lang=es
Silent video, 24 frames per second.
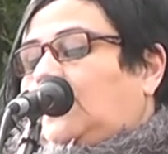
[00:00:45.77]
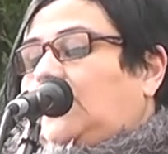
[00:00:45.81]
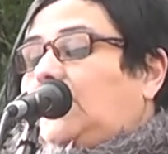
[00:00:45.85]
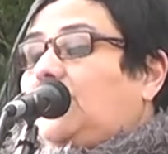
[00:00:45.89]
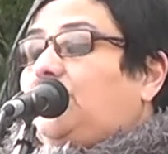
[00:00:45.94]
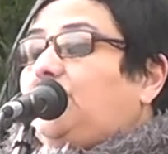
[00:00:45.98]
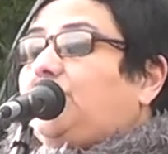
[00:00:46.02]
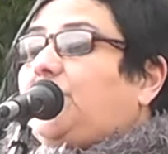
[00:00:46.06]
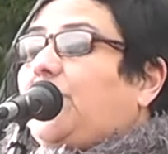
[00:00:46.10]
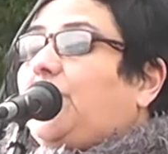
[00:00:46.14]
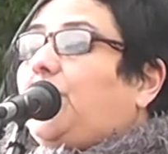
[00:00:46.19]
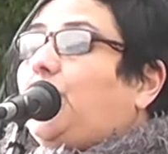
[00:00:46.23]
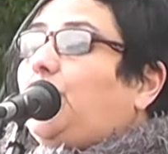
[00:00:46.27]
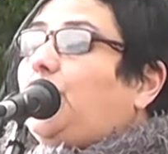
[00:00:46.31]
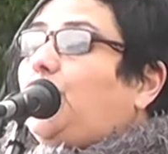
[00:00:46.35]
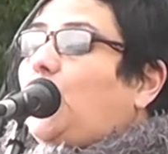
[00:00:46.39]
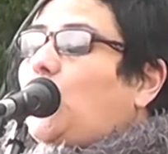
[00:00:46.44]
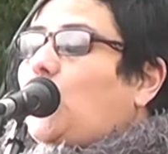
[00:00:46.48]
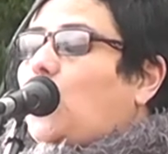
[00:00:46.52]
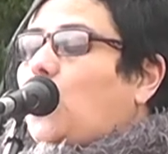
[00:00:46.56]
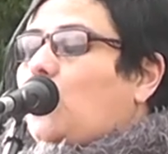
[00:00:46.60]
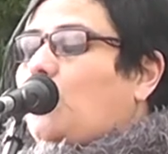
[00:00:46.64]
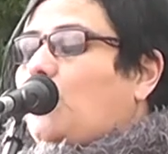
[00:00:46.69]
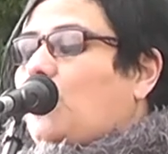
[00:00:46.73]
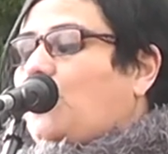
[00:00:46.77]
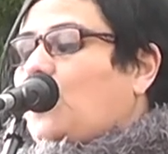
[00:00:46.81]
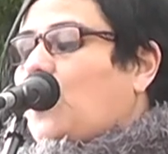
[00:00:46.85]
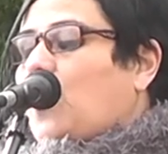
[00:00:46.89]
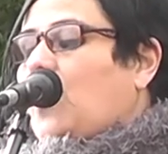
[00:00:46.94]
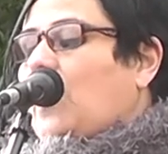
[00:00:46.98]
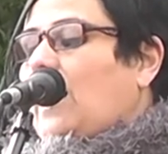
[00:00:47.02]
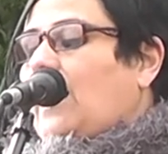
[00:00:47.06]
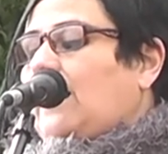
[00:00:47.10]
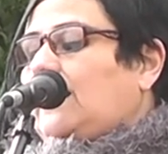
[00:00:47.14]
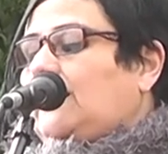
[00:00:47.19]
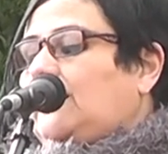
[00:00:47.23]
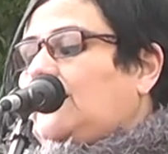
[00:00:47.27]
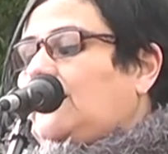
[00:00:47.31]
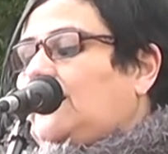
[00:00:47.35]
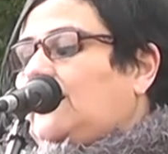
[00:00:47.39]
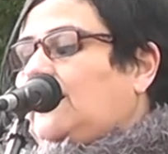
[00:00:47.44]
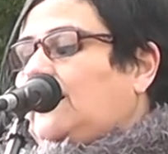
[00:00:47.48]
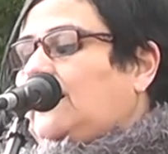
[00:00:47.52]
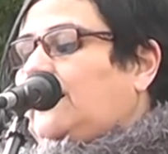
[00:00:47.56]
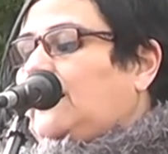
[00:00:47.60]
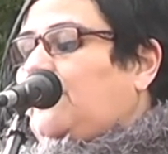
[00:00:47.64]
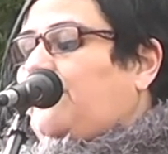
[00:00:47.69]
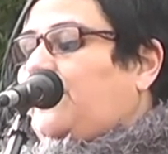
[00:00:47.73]
Integró como vocal
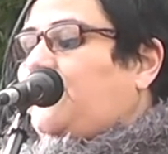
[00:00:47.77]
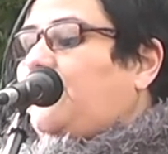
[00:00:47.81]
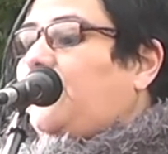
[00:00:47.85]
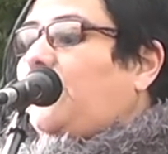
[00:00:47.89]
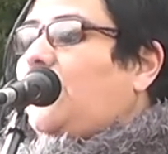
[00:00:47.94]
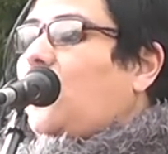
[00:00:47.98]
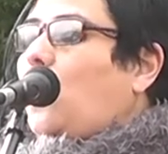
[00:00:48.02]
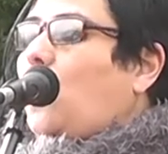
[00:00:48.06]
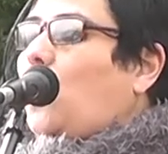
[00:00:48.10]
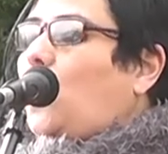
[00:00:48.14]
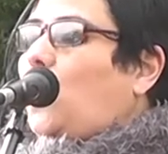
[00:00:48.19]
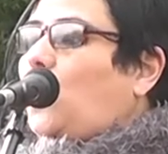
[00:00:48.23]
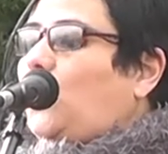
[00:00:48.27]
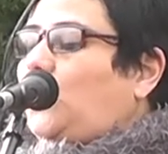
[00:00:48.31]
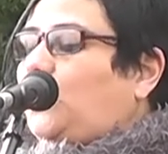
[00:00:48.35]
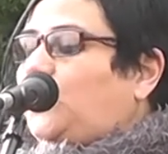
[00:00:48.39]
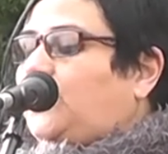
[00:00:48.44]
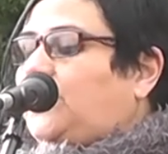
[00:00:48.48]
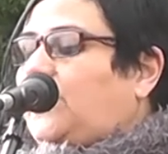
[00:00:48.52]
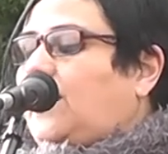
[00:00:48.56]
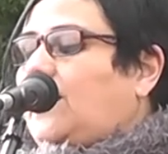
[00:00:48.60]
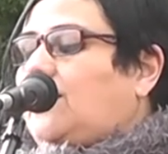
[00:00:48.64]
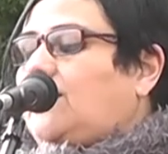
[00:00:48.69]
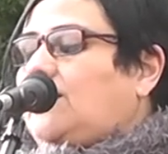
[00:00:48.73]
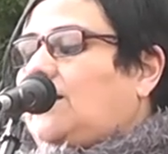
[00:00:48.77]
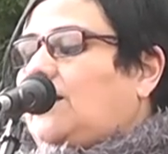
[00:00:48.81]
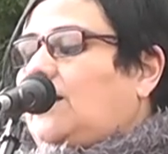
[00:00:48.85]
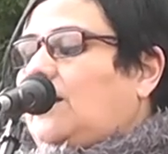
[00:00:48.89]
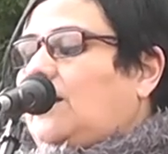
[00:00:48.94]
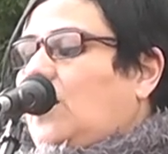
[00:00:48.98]
la primera junta